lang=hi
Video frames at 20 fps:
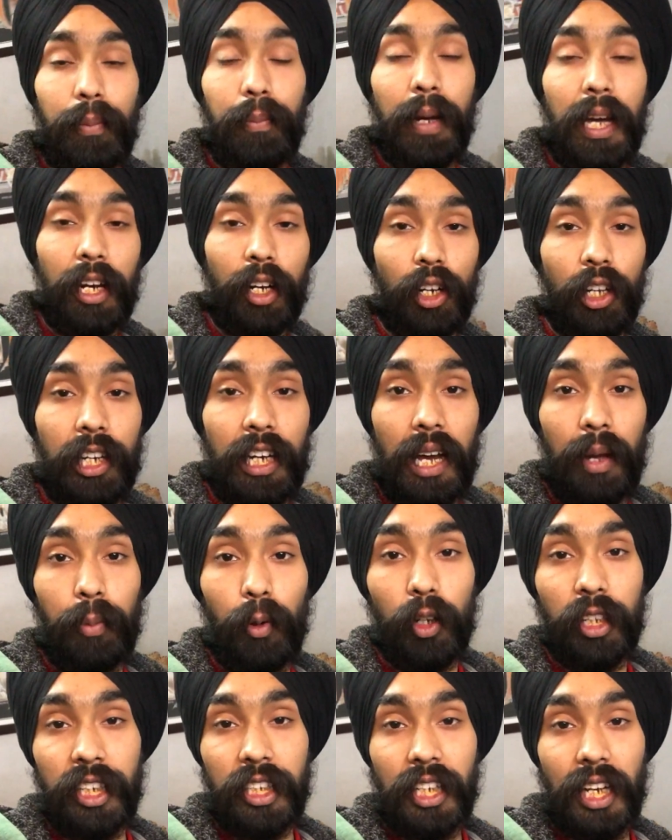मेरे को तो यार
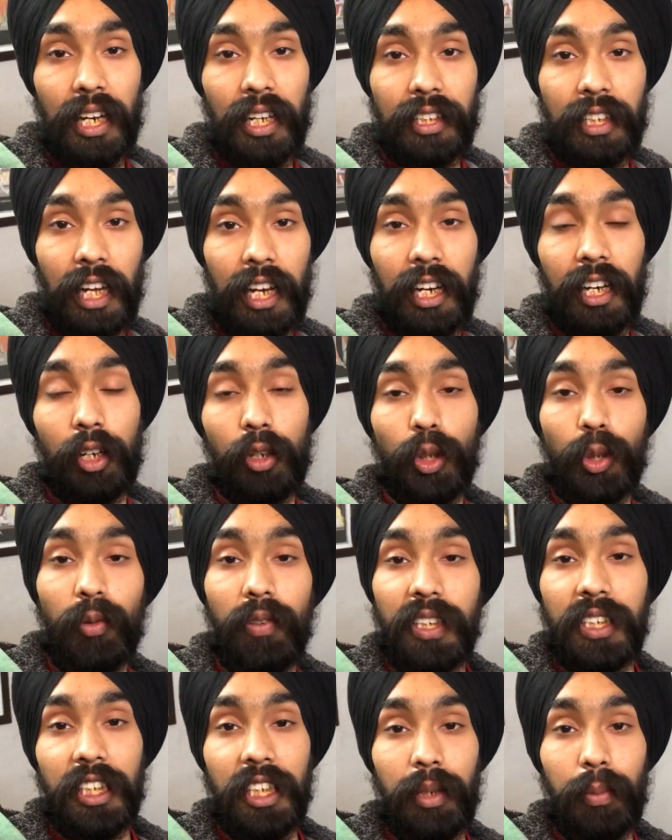बहुत अच्छा लगता है कुछ
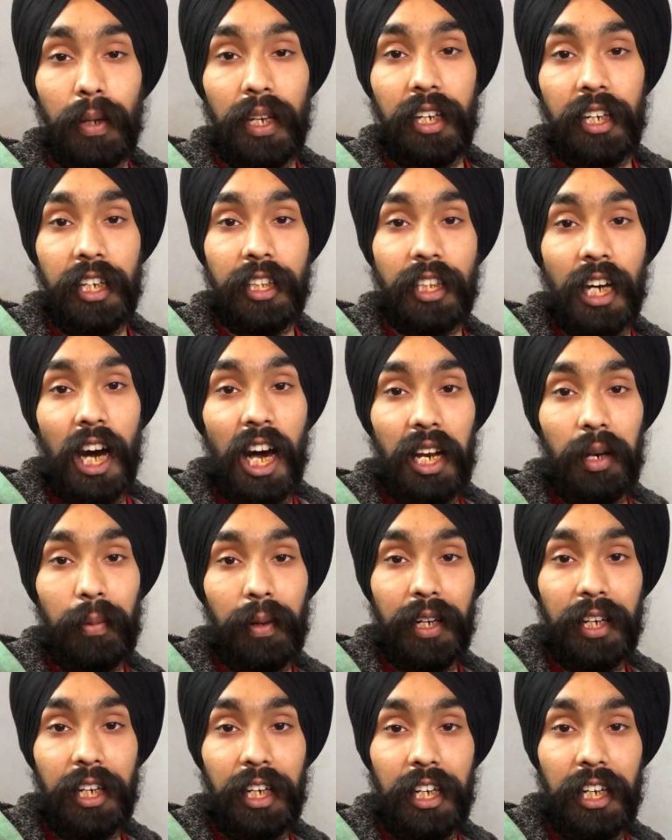भी चीज़ बन रही है दाल
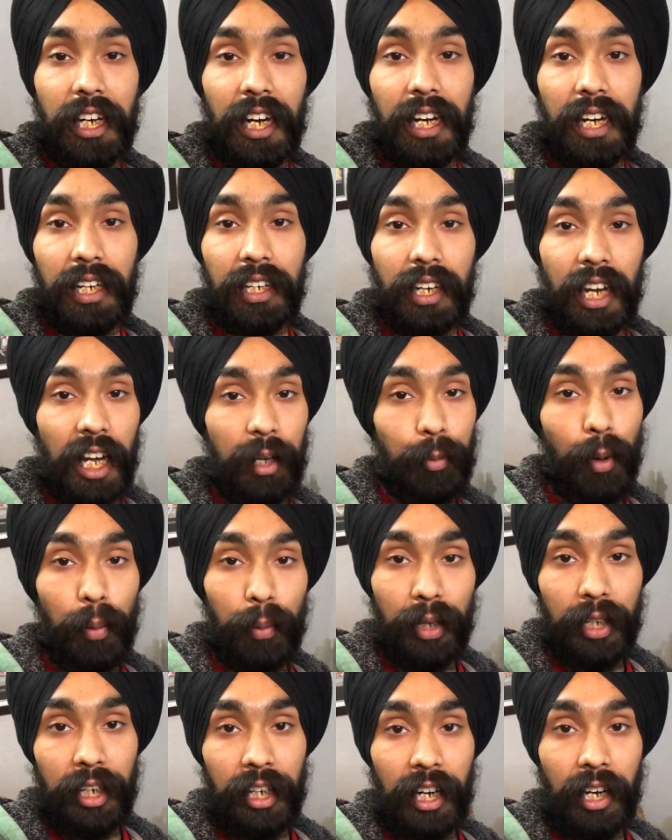बन रही है राजमा
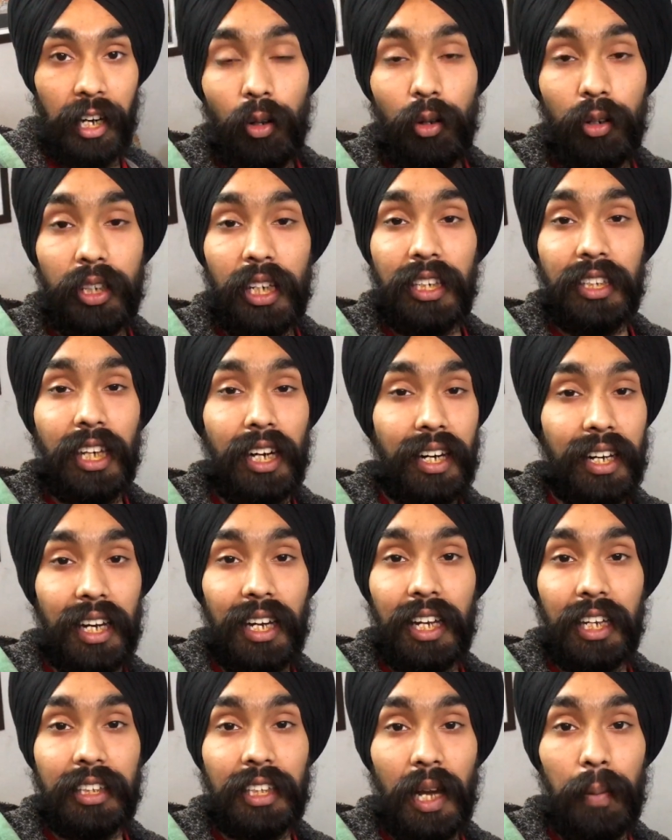बन रही उनका तड़का
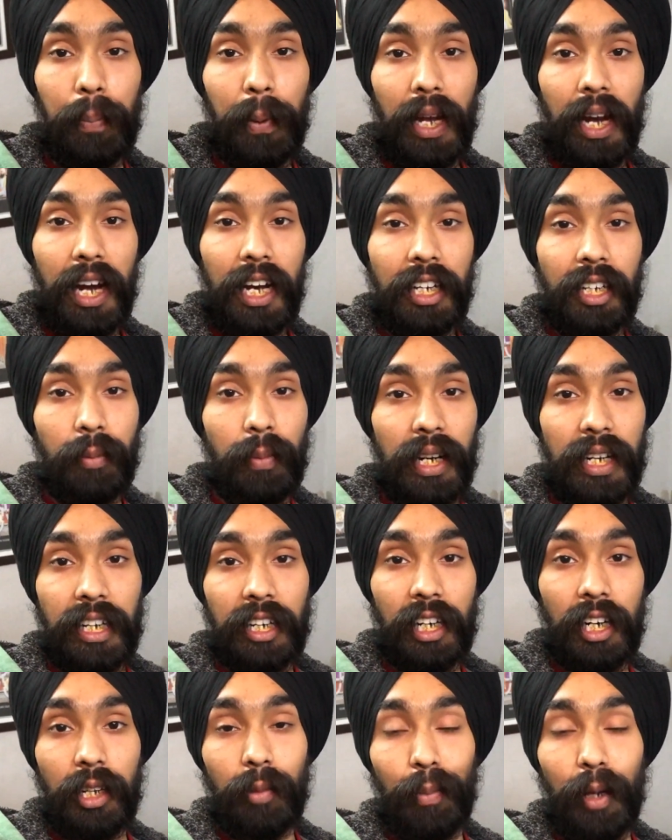लगता है प्याज टमाटर
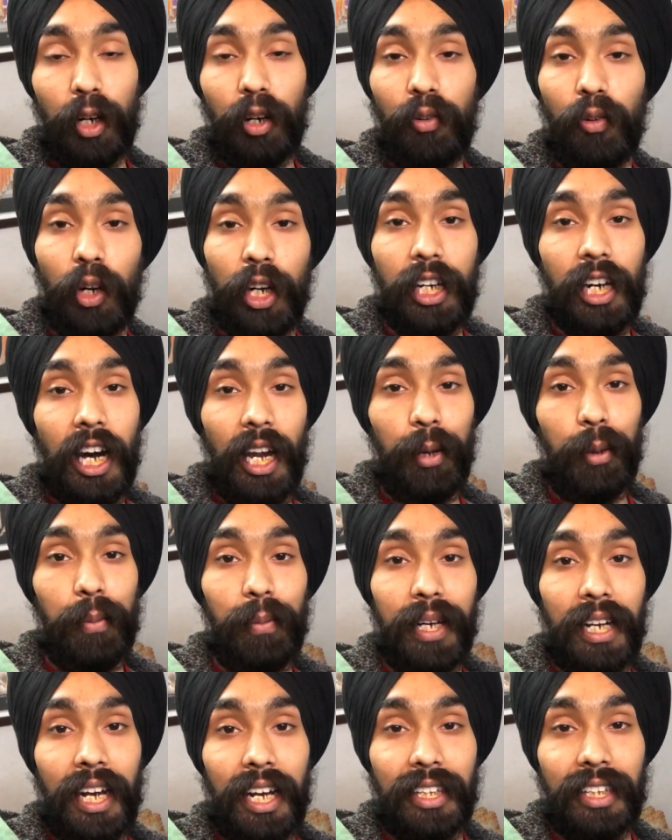का मेरे को वही खाने में
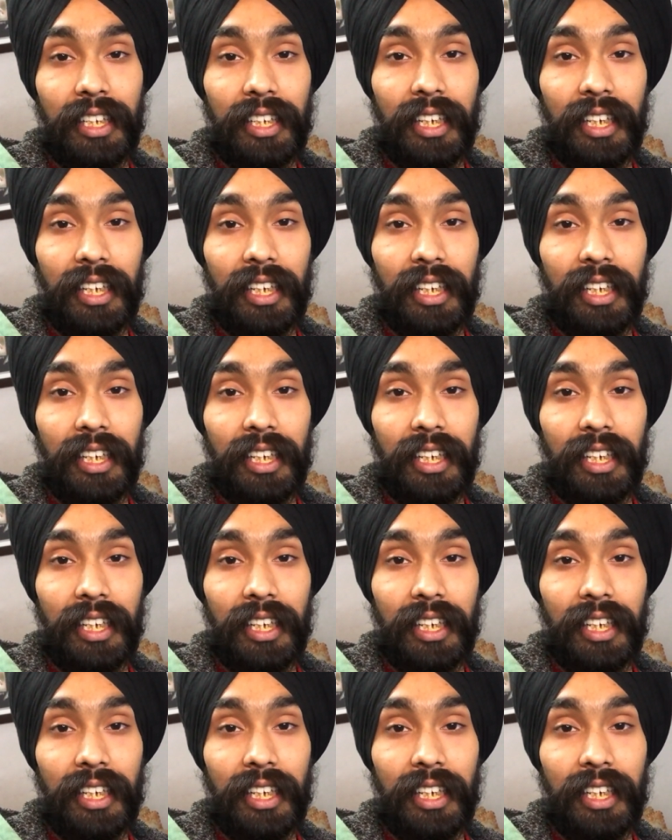मज़ा आता